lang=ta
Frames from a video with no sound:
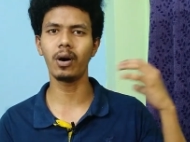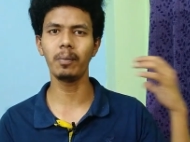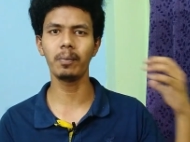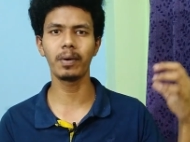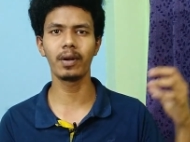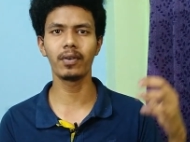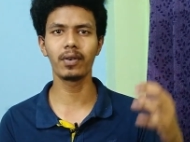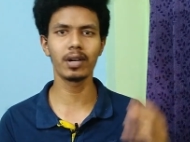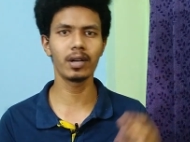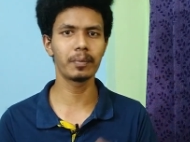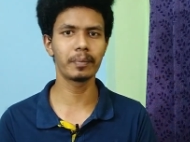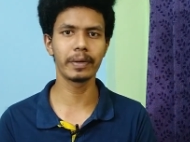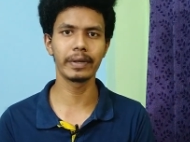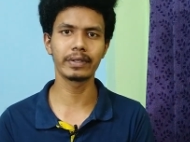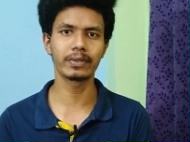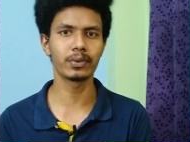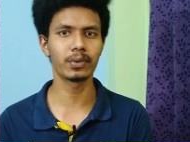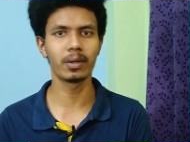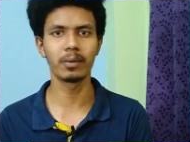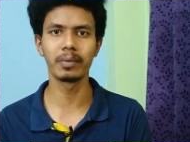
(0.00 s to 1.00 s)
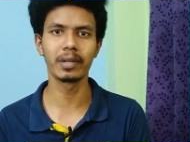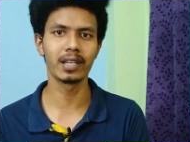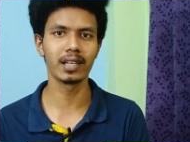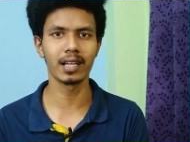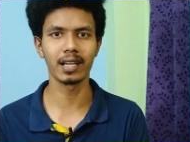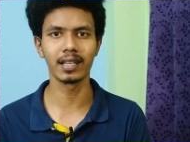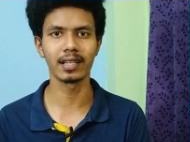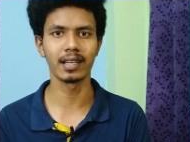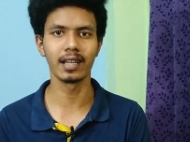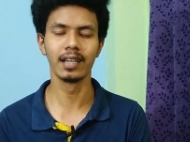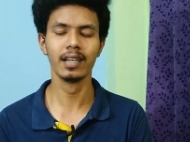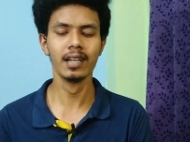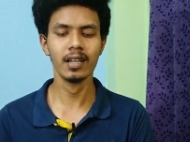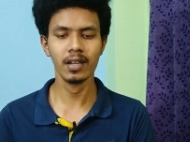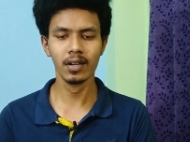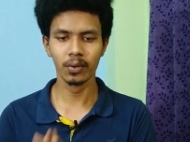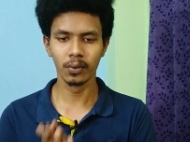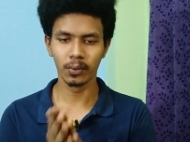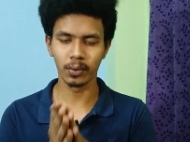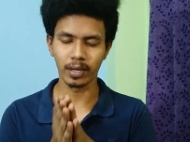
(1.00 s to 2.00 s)
டாப் லெவலில் பேசணும் அப்படின்லாம் இல்லை
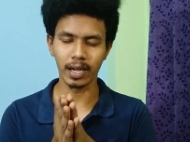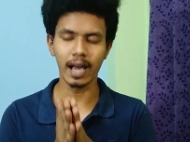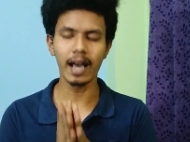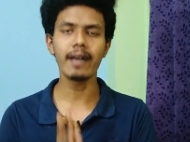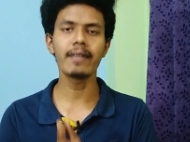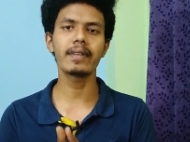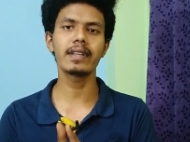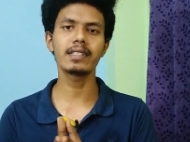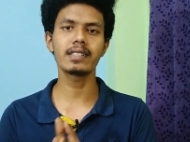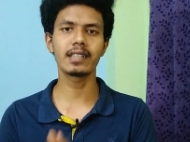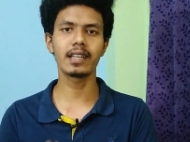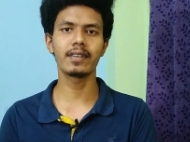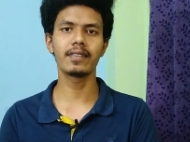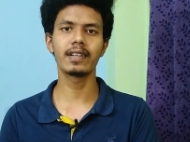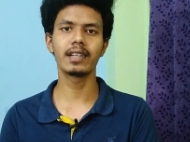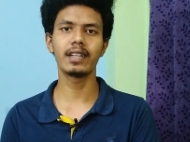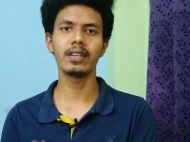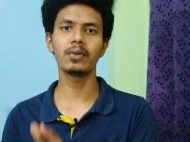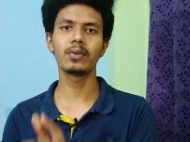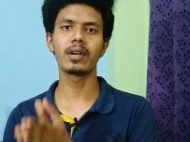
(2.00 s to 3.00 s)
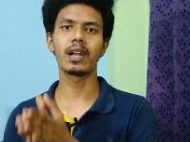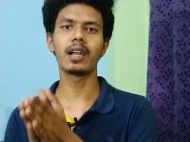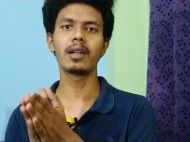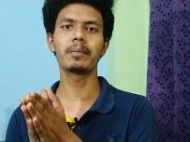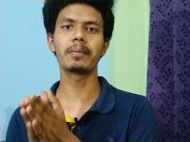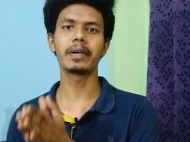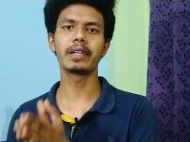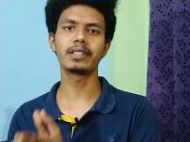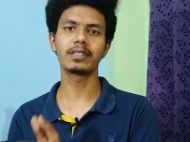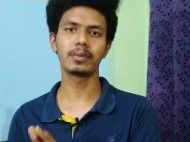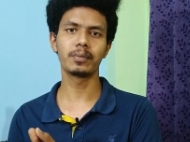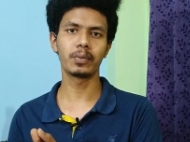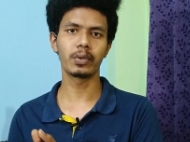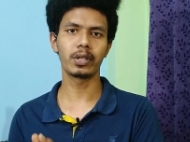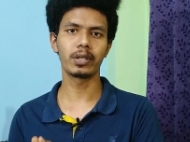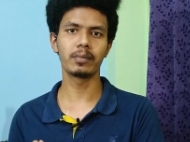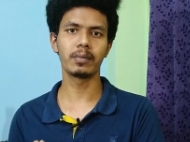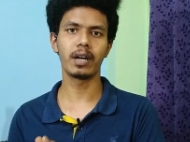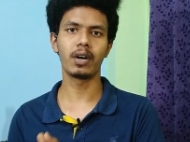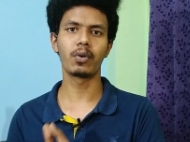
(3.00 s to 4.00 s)
ஒரு ஆவரேஜ் லெவலில் உங்களால் பேச
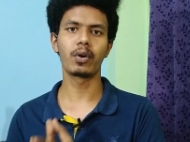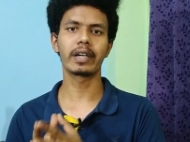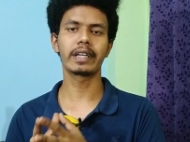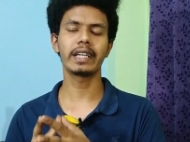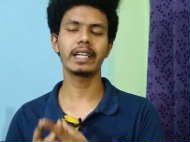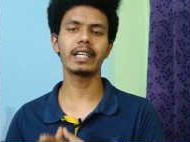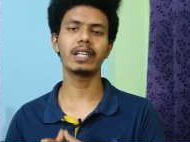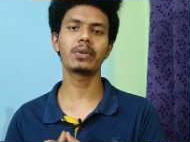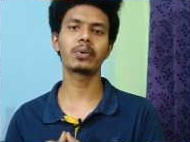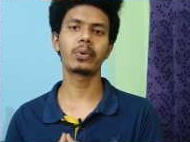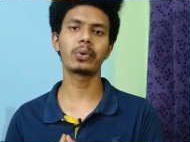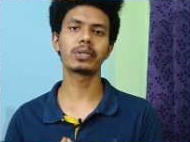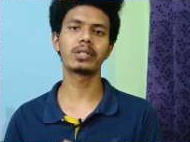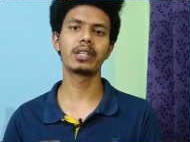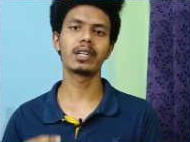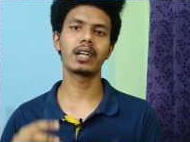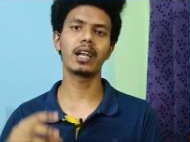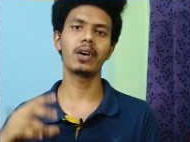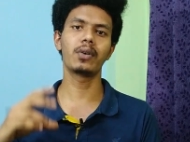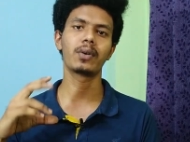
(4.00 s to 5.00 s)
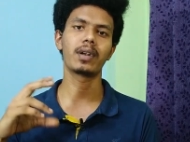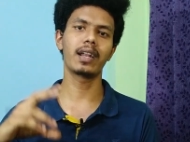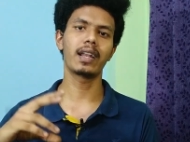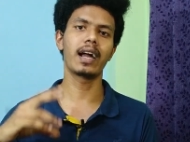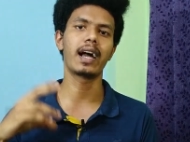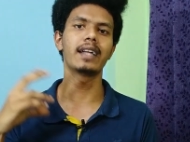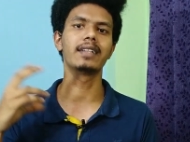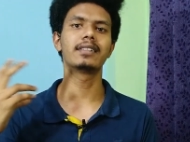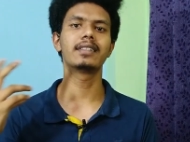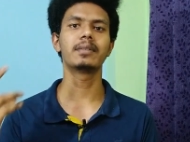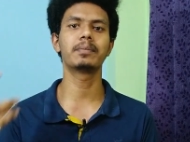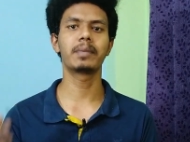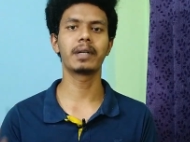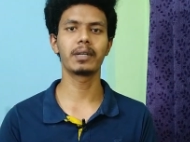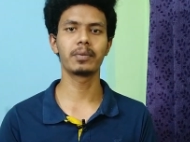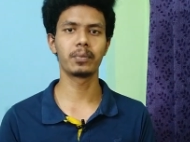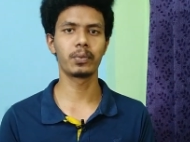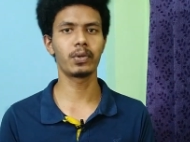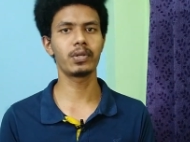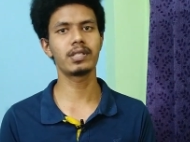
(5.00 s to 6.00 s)
முடியுமா அவங்க கேட்குற கொஸ்டினுக்குலாம் உங்களால் ஆன்சர்
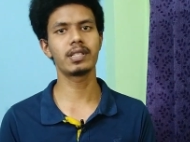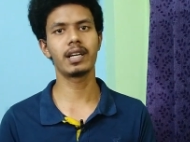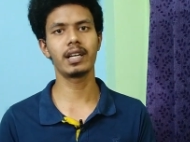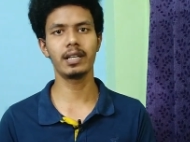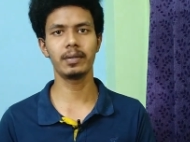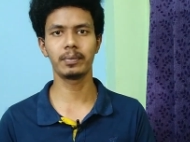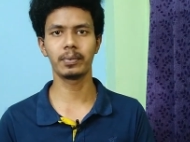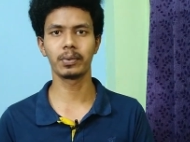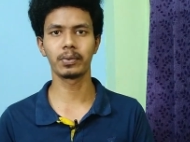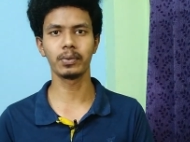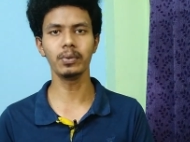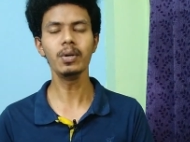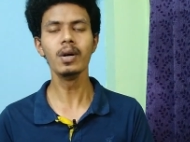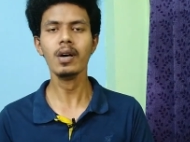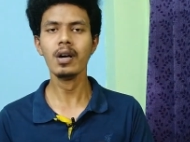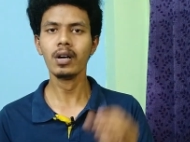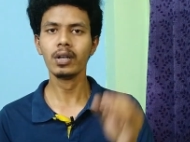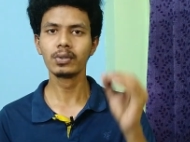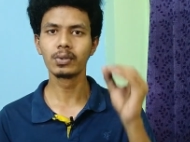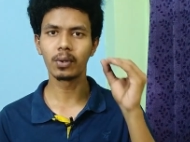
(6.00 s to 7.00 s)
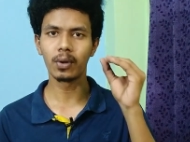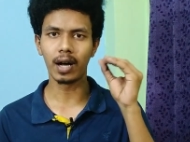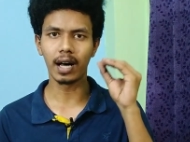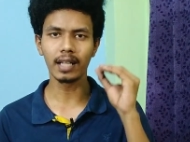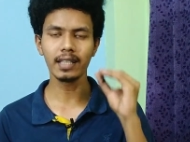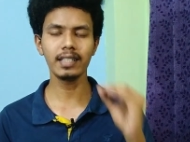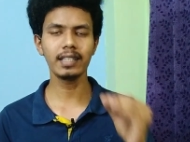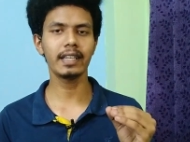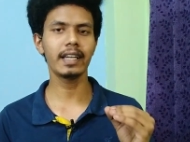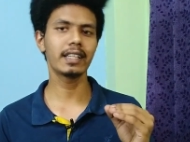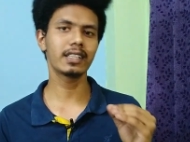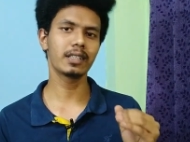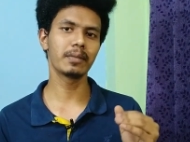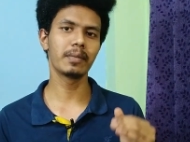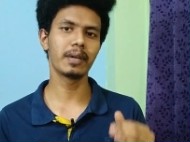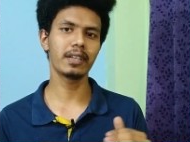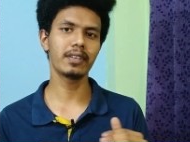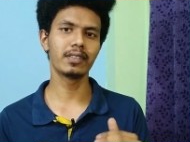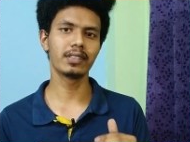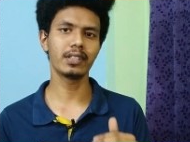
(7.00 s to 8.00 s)
பண்ண முடிஞ்சாலே போதும் ஸோ அதுக்கேற்ற
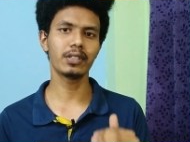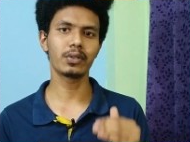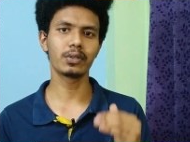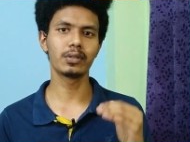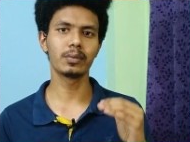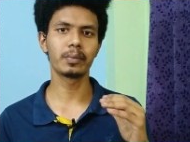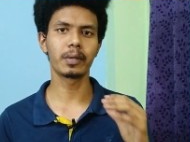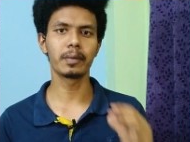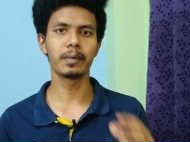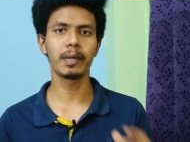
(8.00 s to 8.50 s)
மாதிரி வந்து கொஞ்சம்